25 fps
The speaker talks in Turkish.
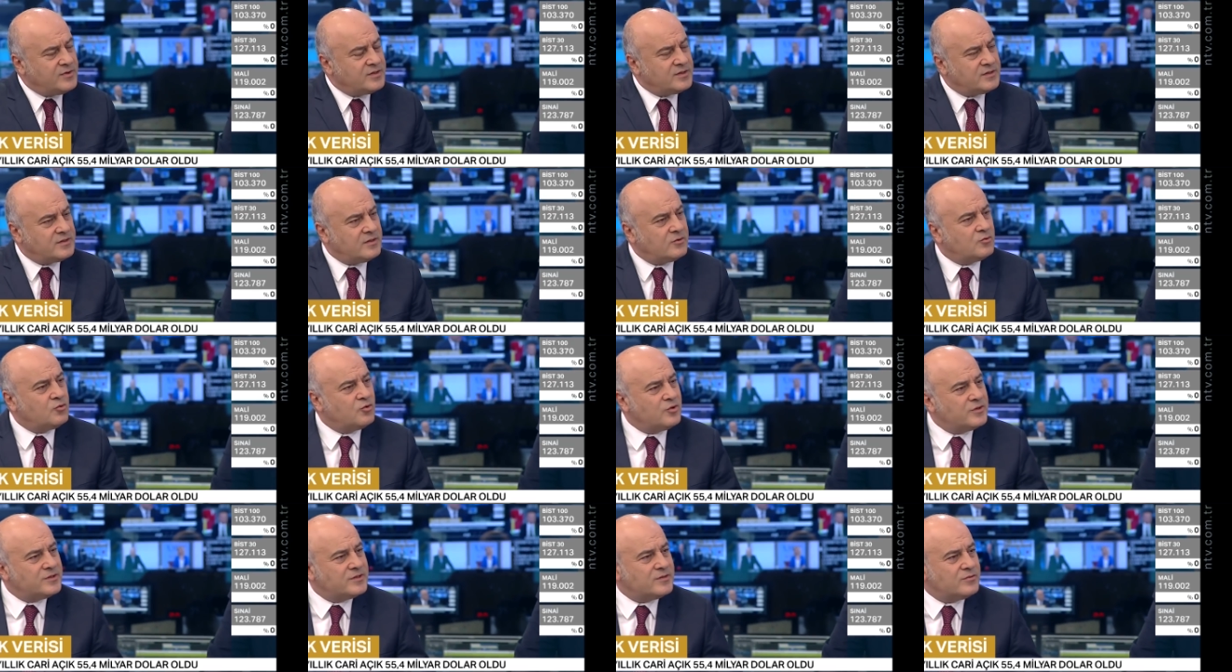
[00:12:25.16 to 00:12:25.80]
birisi
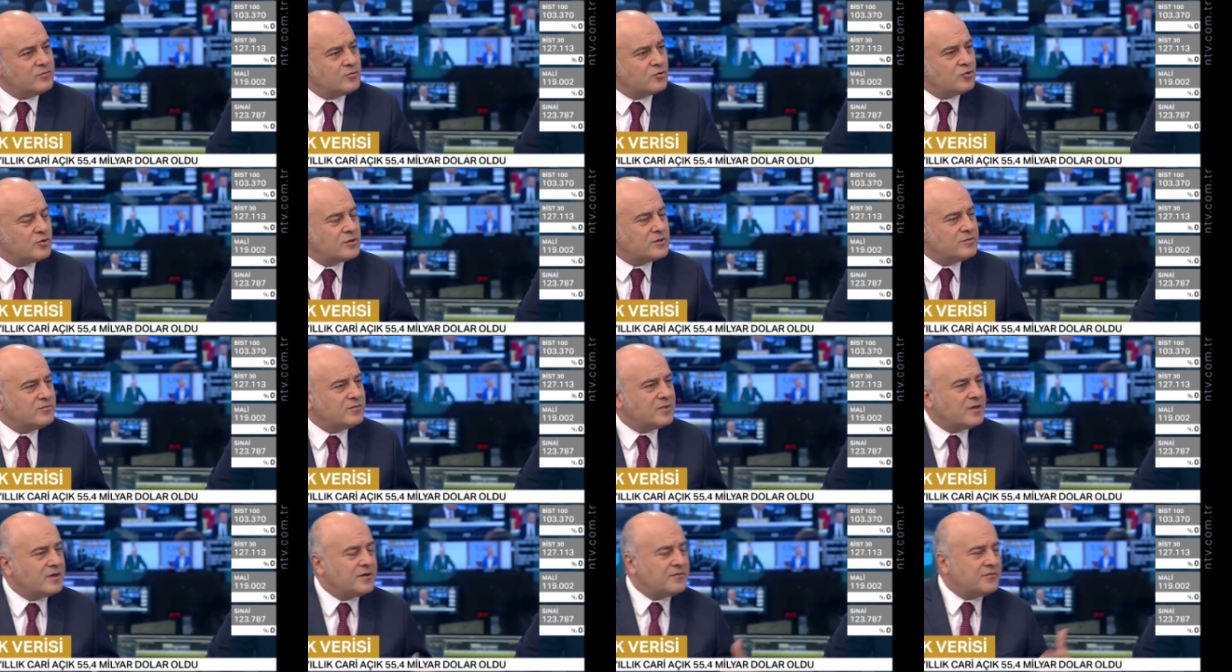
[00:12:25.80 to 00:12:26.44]
turizm,
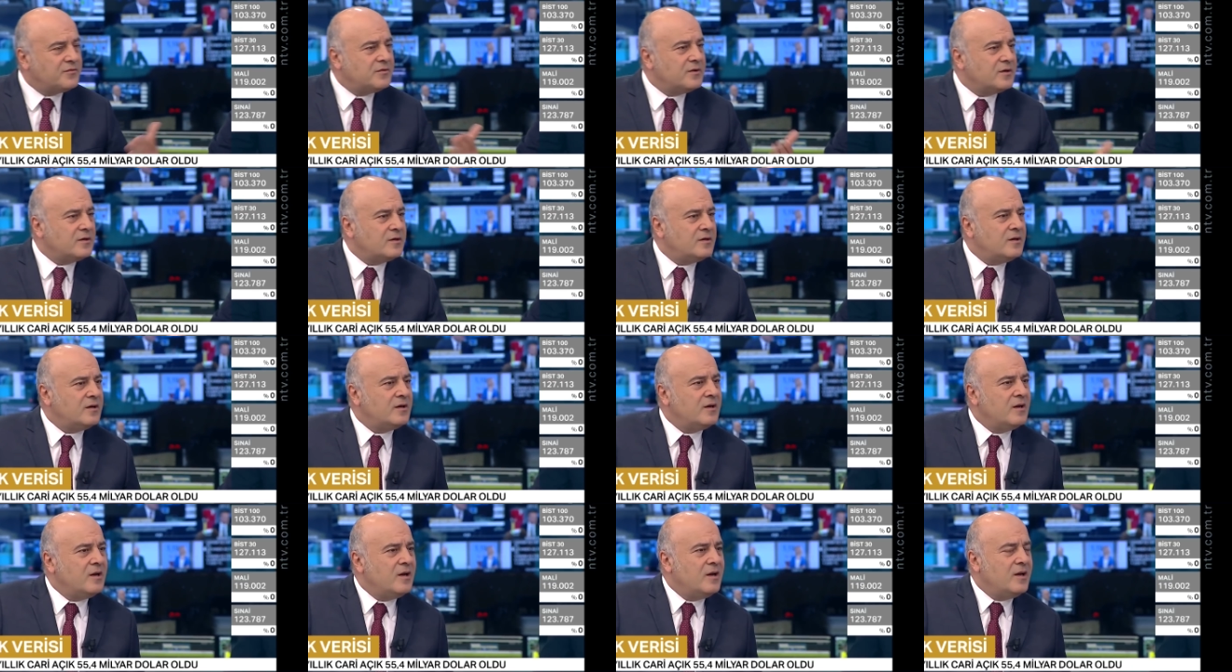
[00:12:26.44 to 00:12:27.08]
turizm tarafındaki